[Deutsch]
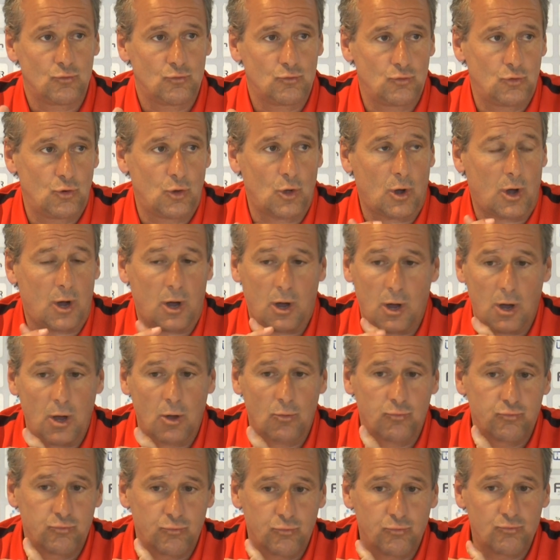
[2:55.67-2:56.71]
Ja,
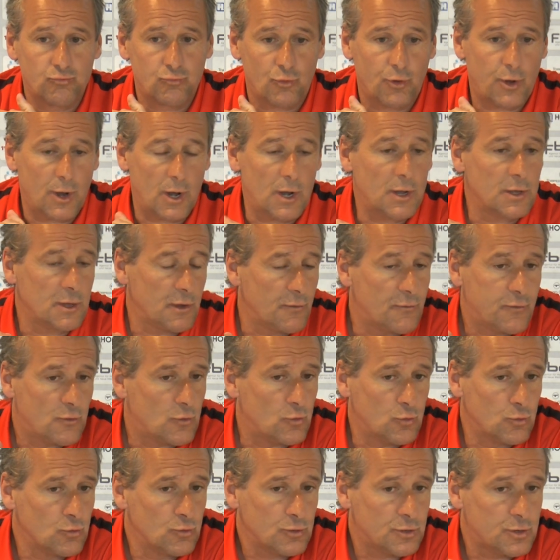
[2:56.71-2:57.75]
relativ
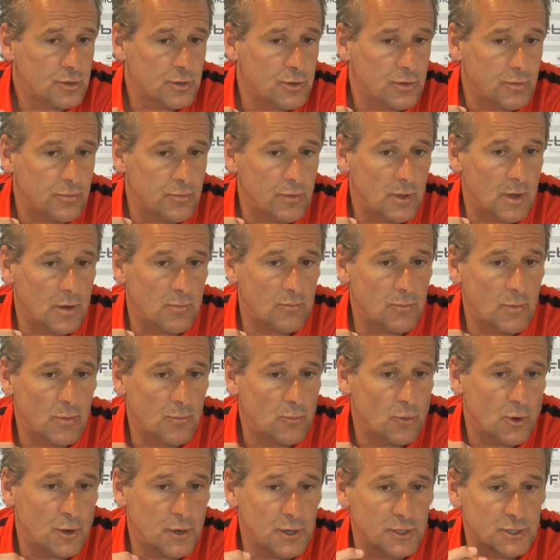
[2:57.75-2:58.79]
gut. Wir haben
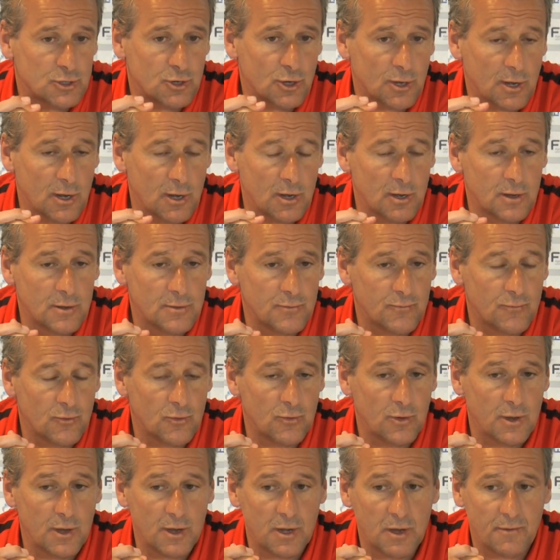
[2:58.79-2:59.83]
Moritz Göttl,
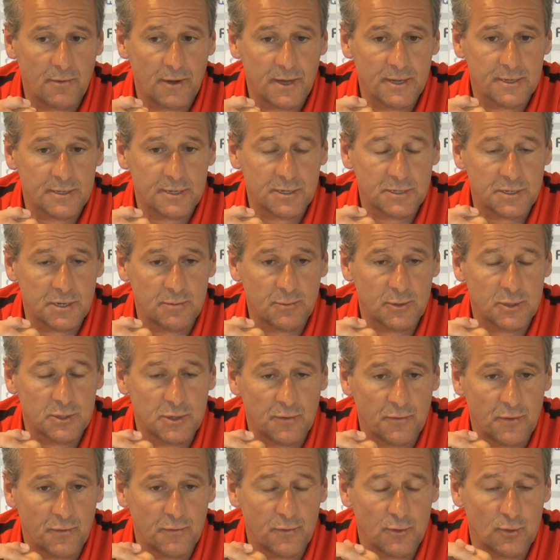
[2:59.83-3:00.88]
wo jeder weiß, dass er nicht mehr zur
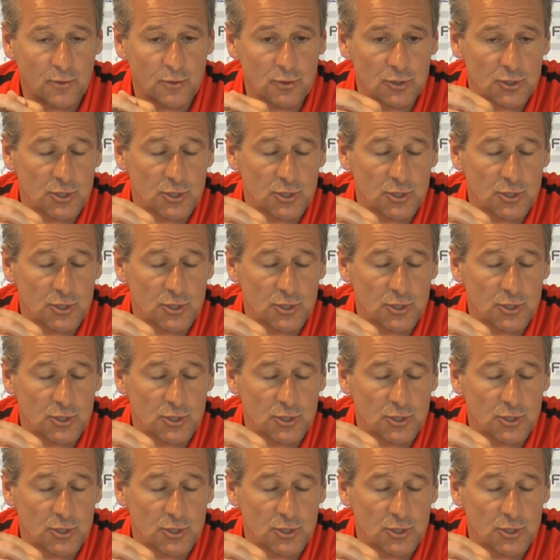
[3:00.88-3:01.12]
Verfügung